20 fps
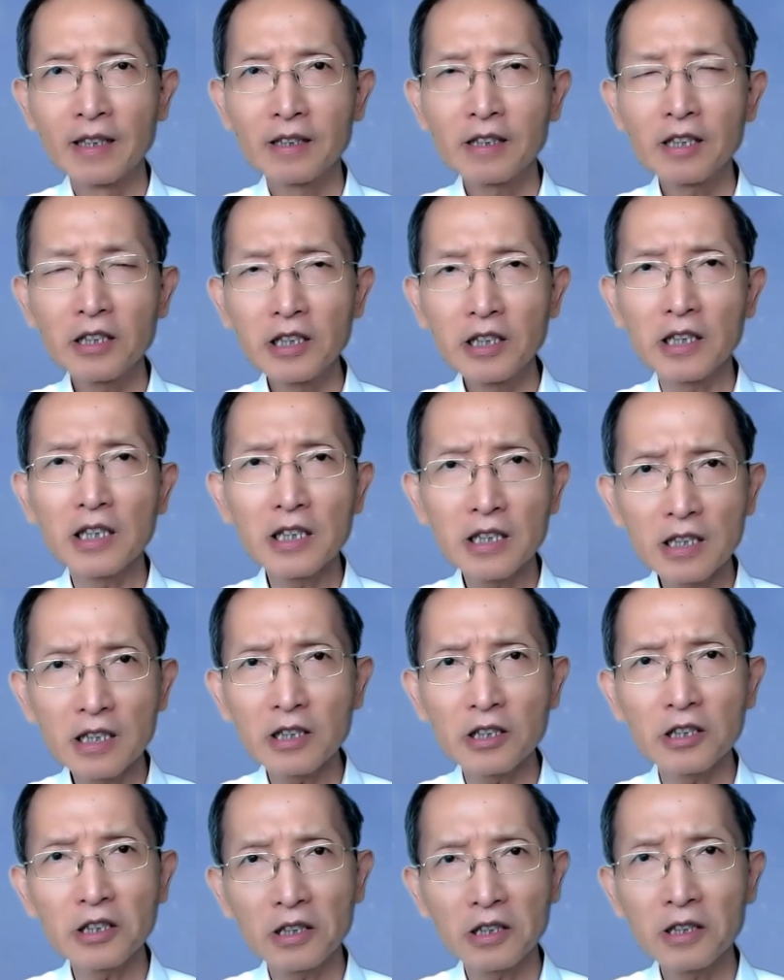这里的意
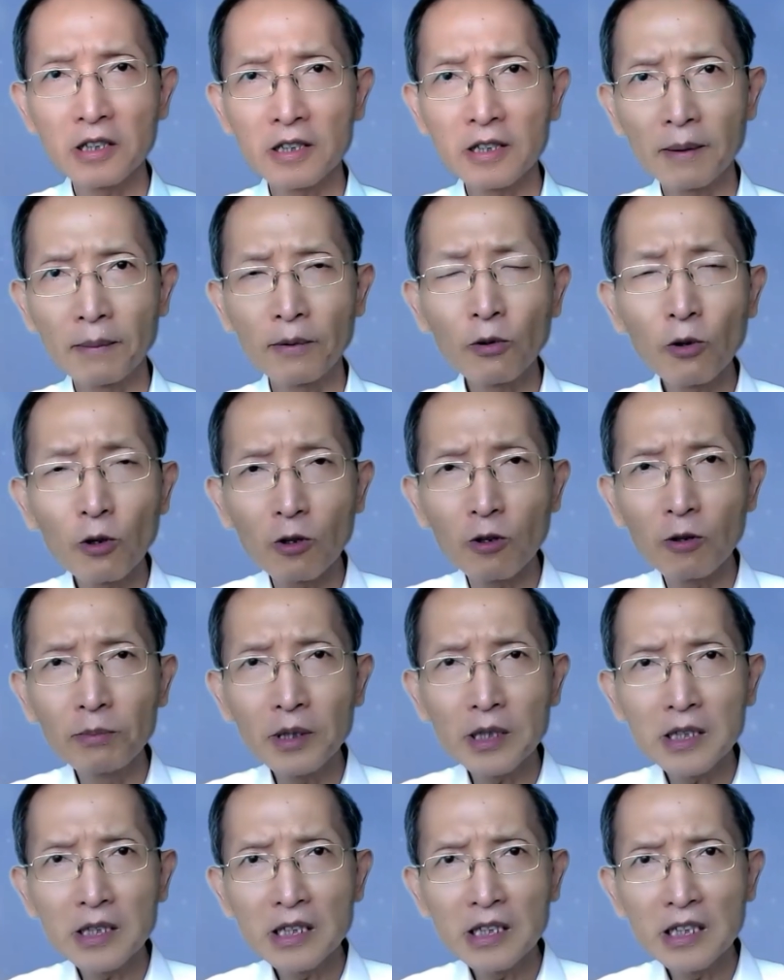思是指什么？若我
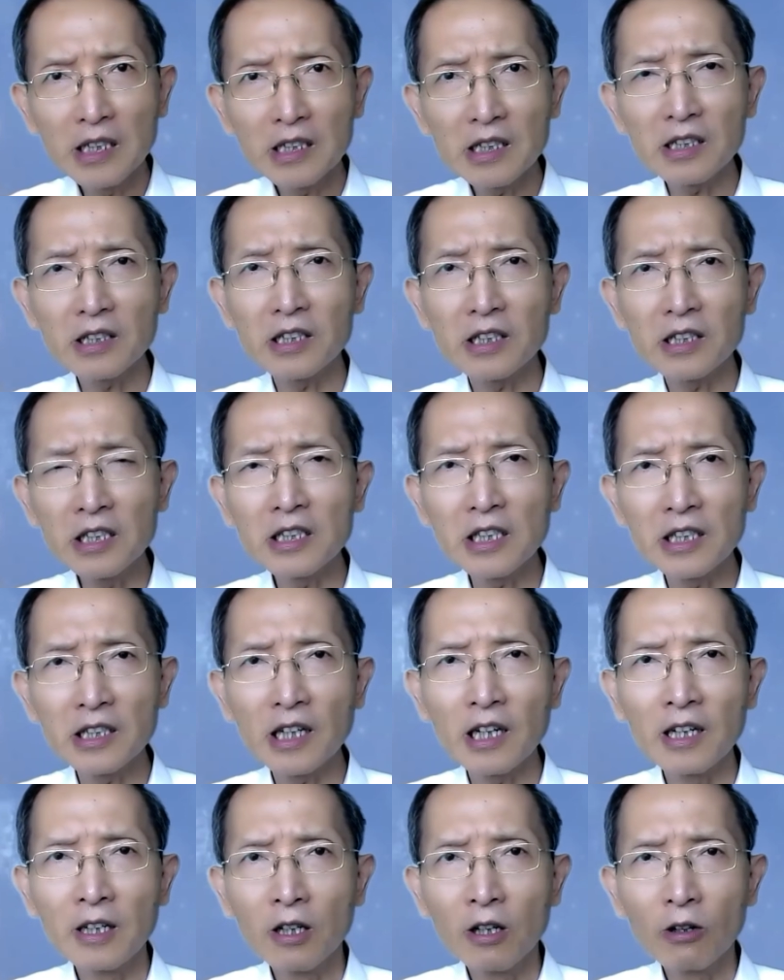们的心灵是警醒
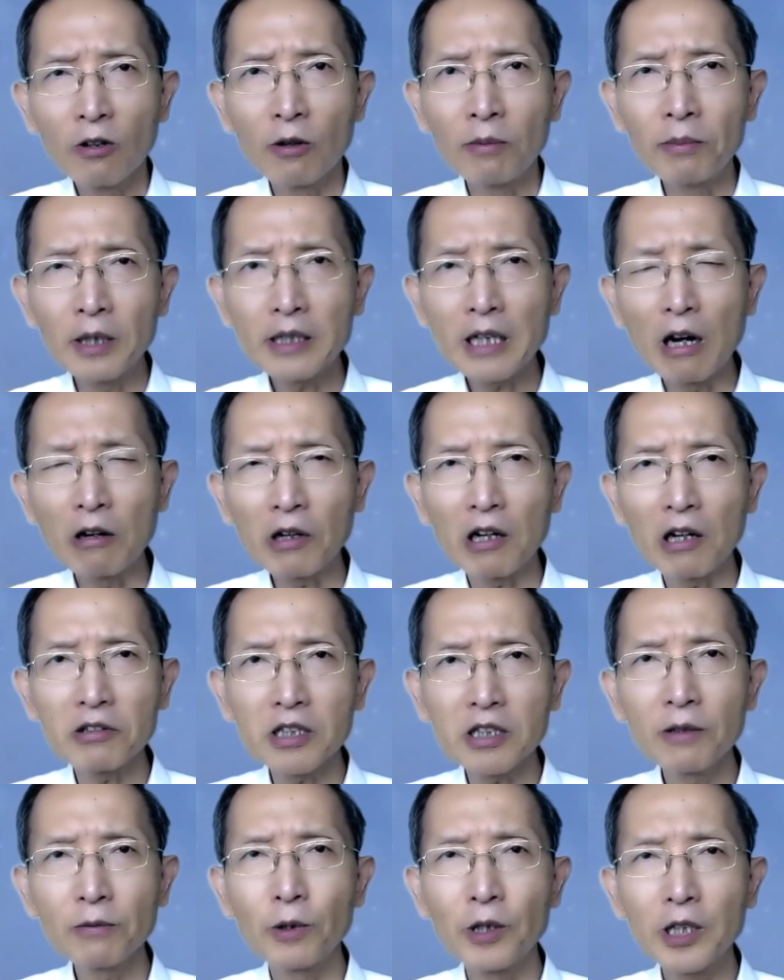的，我们的祷告
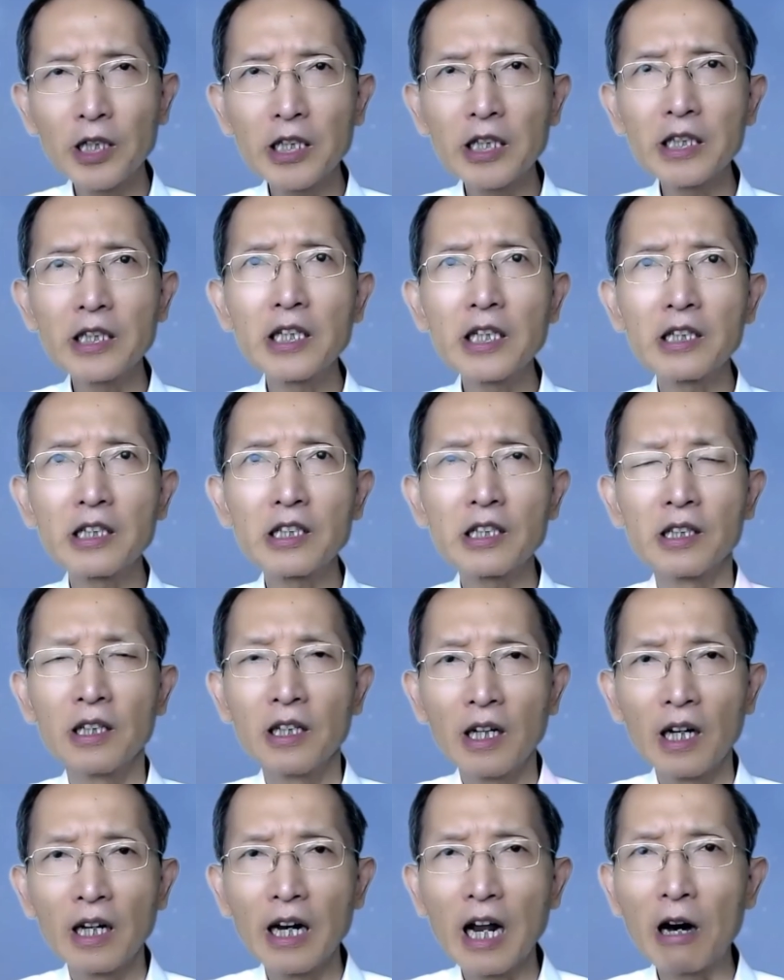生活一定是
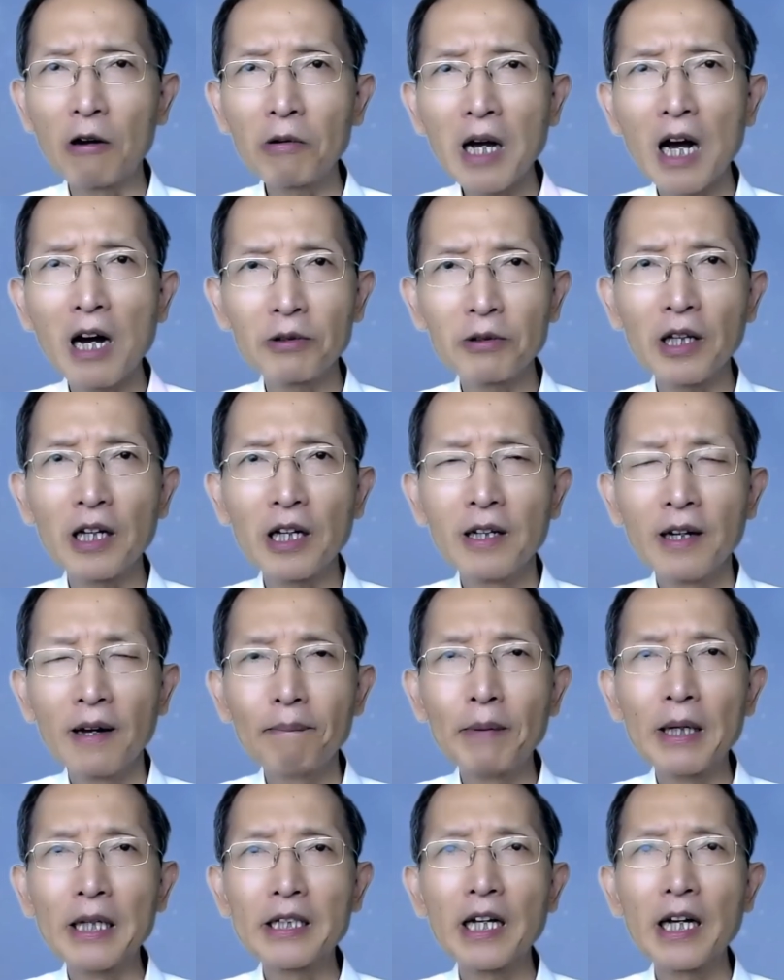牢靠的。
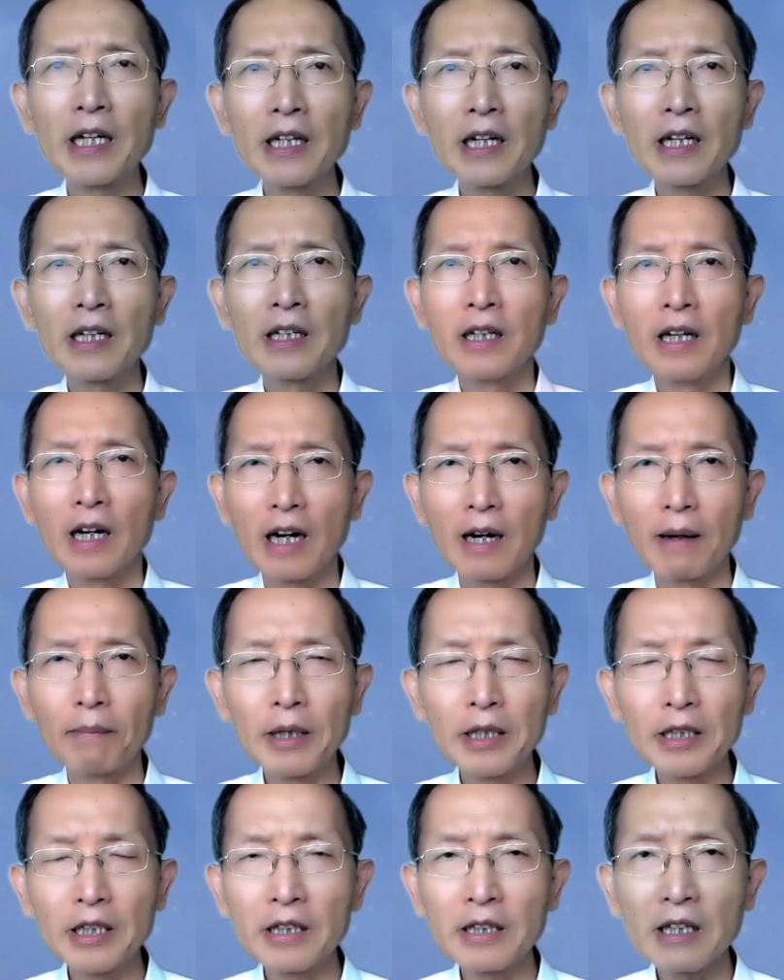每天呢，啊，
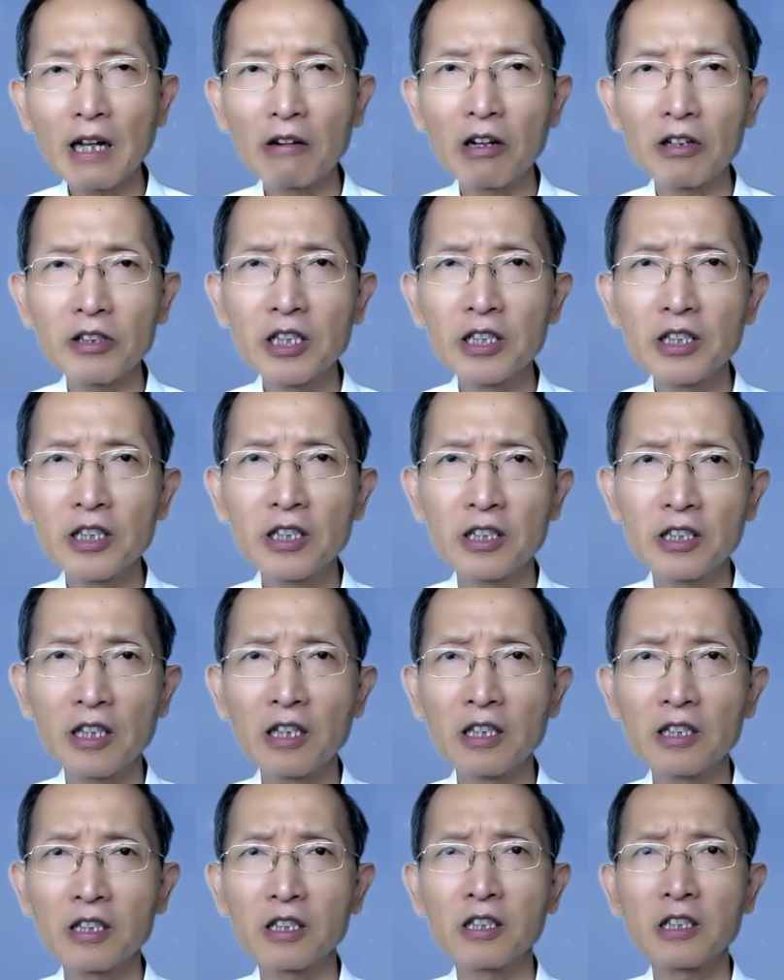每天祷告亲近
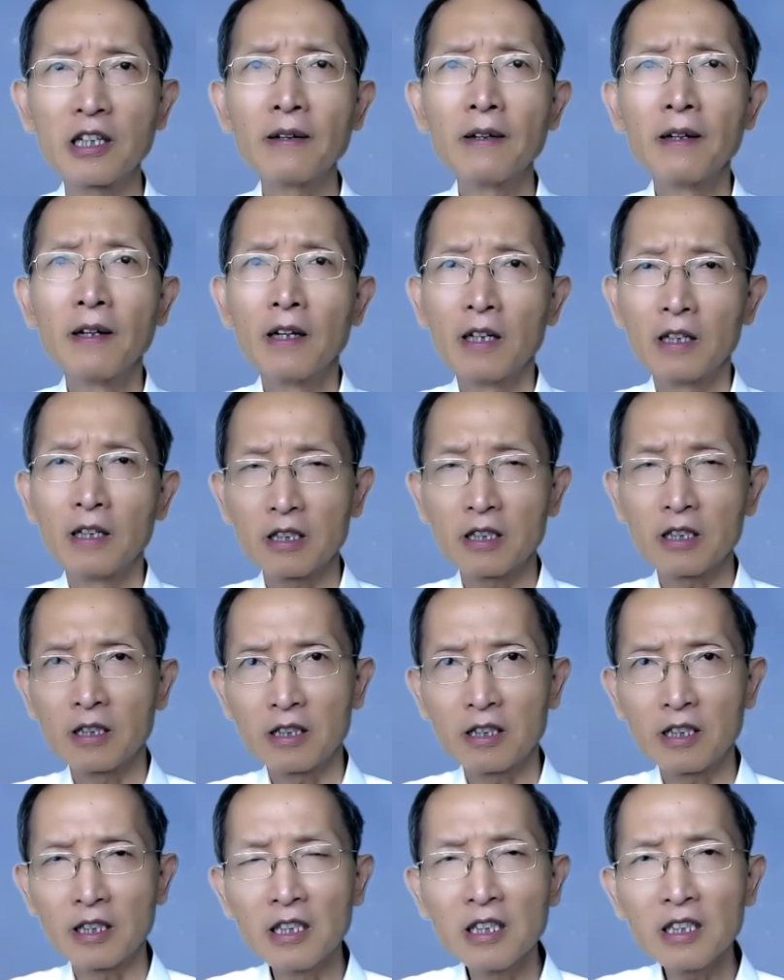神的时间是
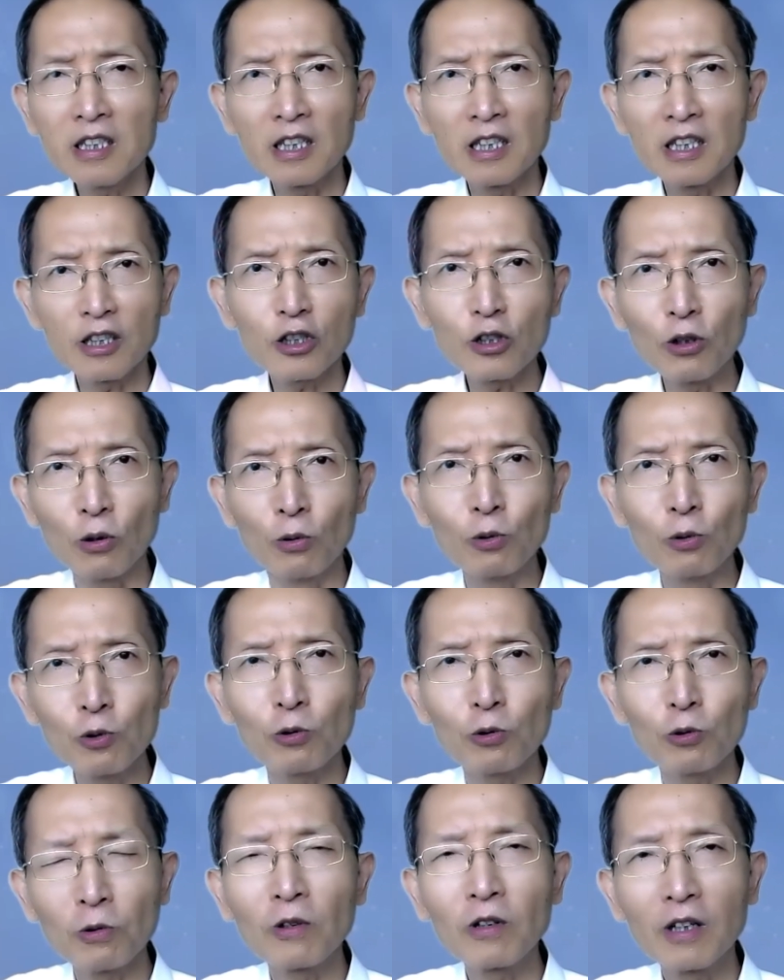警醒的，守
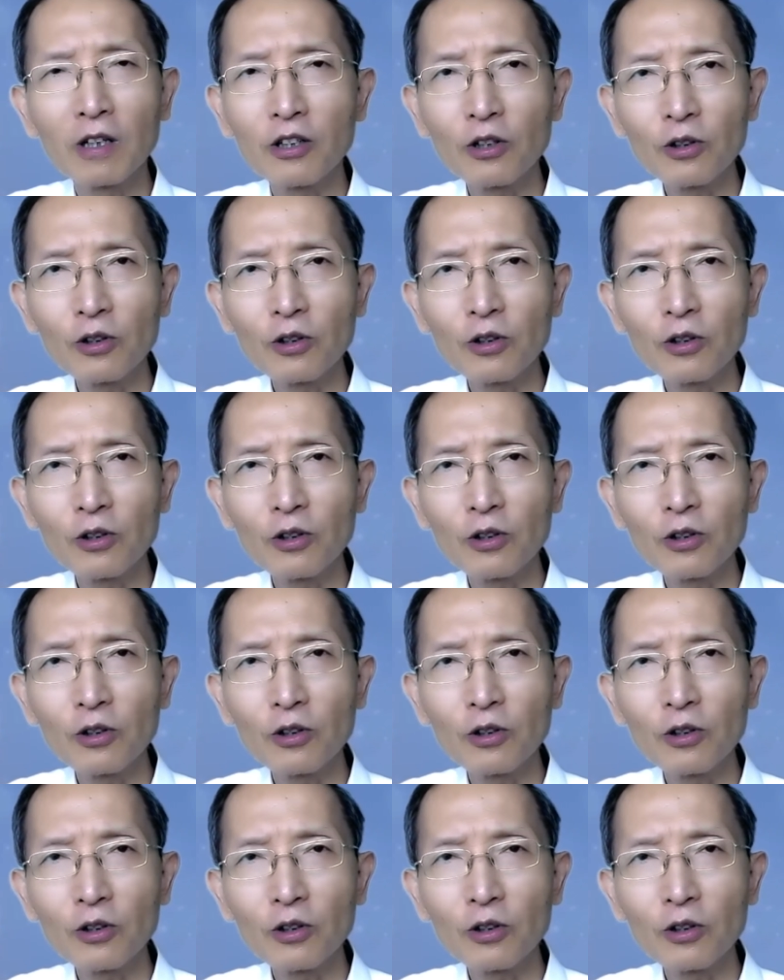住。